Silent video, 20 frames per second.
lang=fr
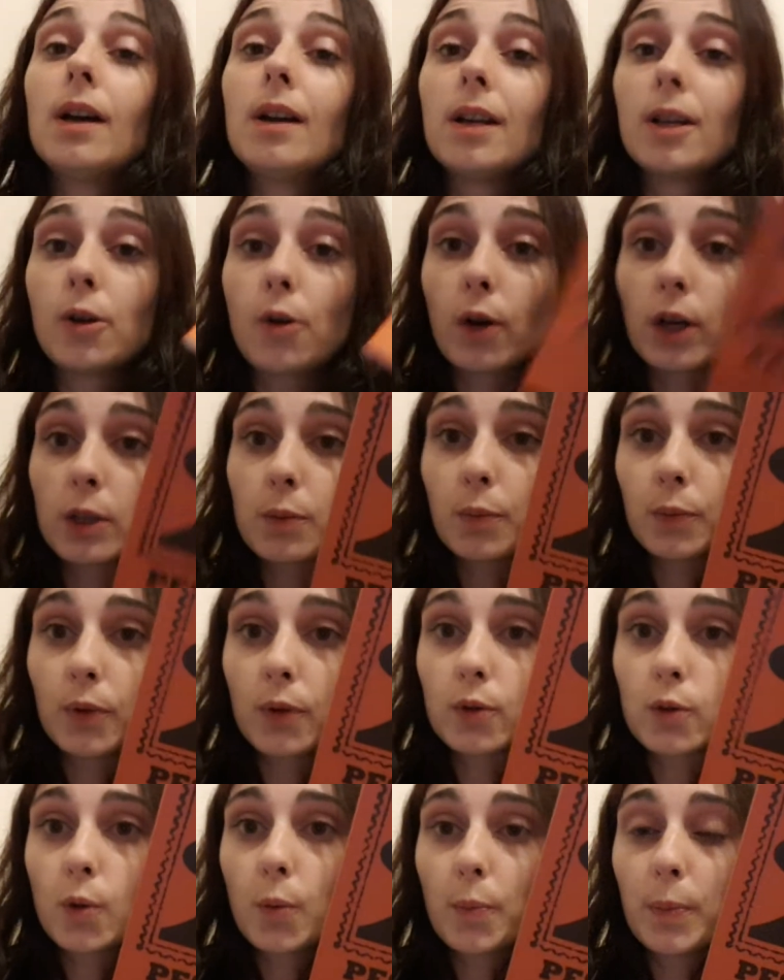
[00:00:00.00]
Les
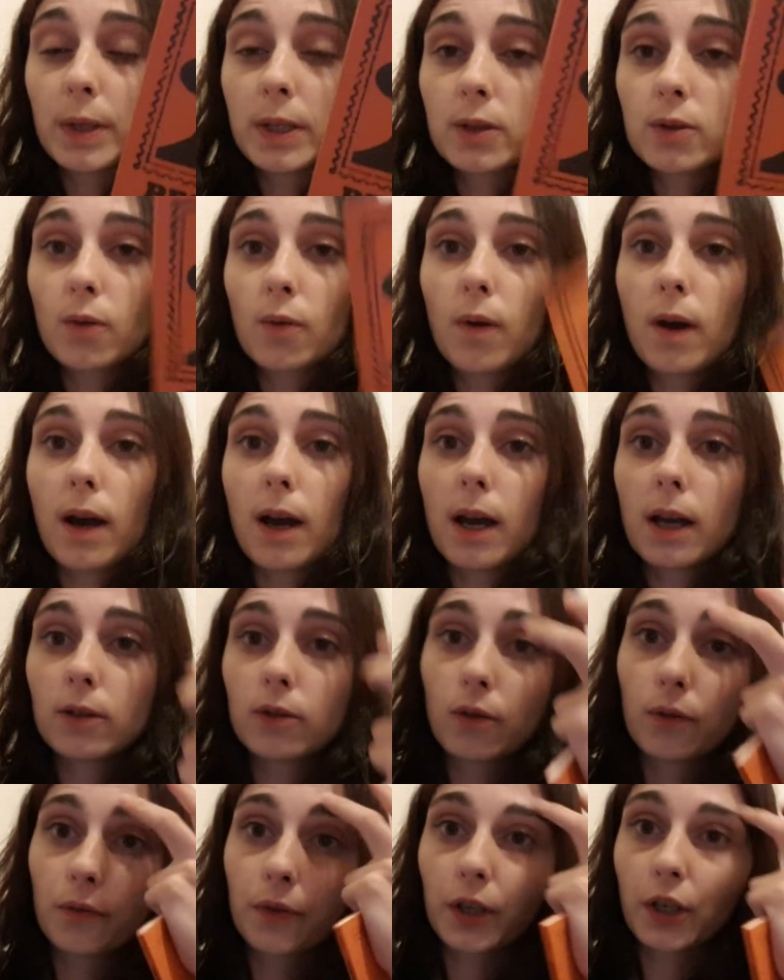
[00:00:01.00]
correspondances de Pessoa,
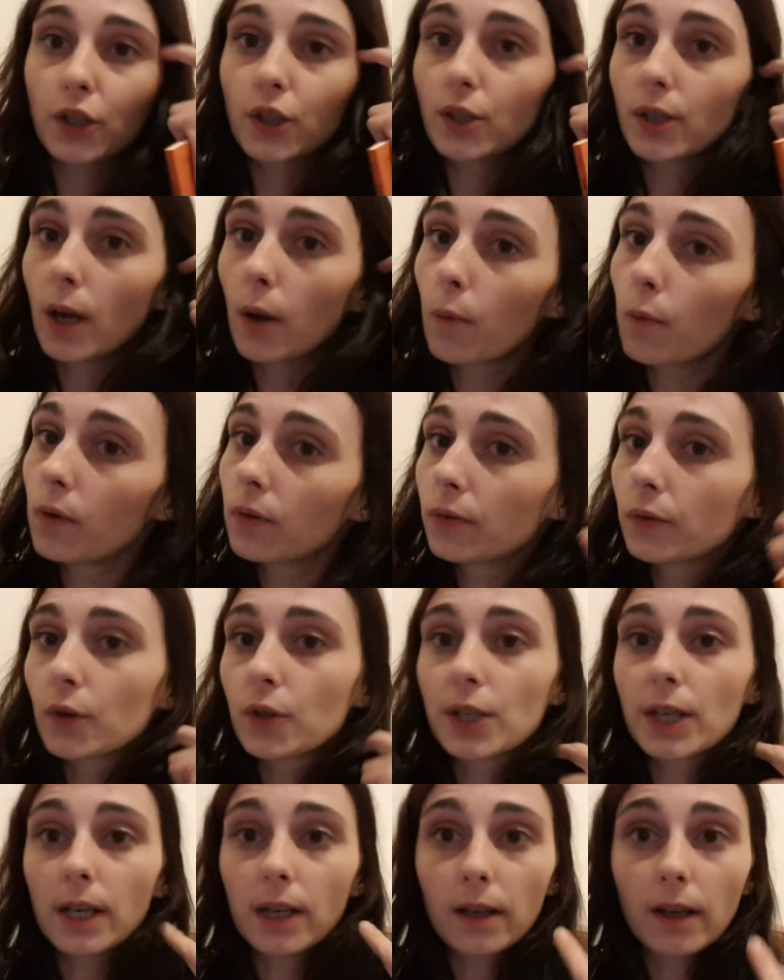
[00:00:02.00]
de Virginia Woolf, que
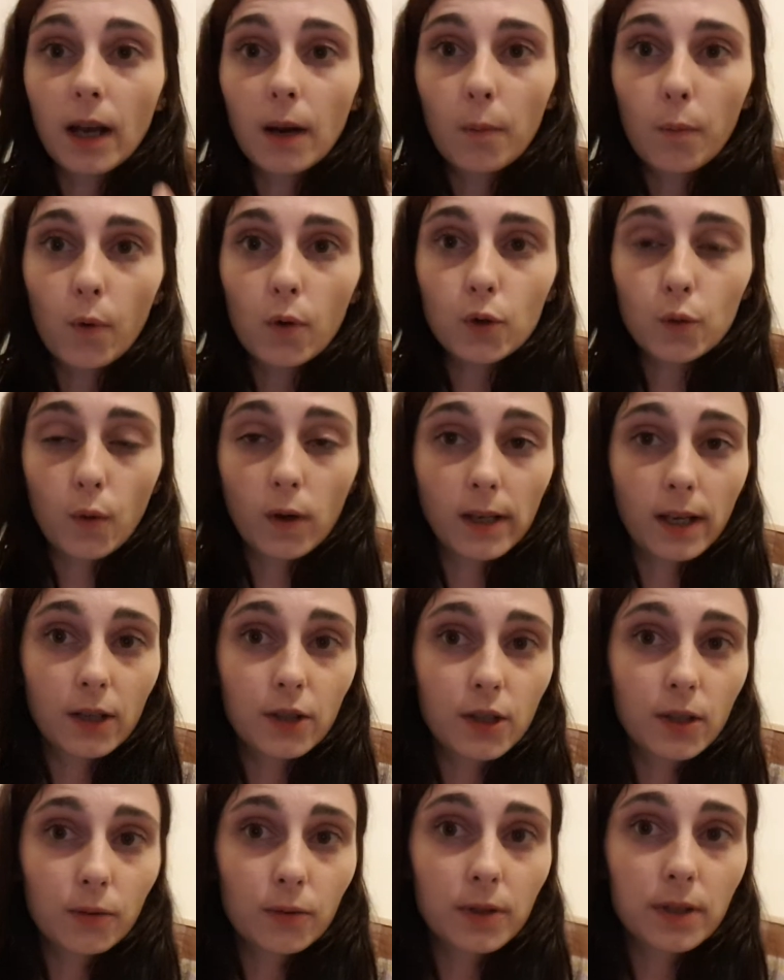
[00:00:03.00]
j'ai également. Je crois qu'il y a
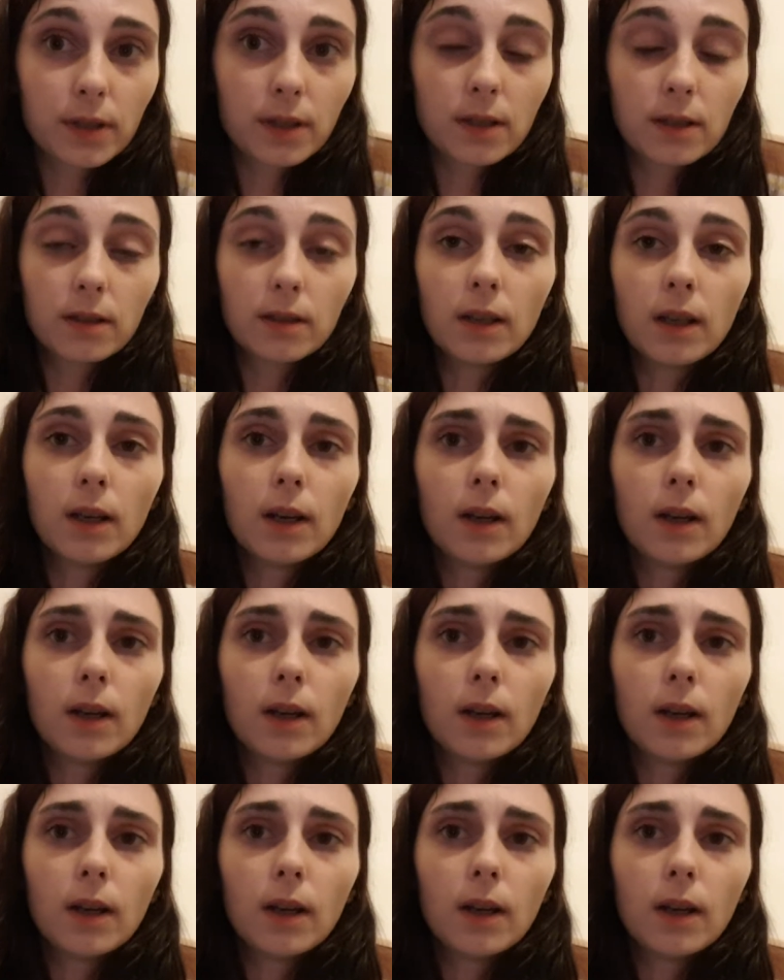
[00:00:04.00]
Jane Austen.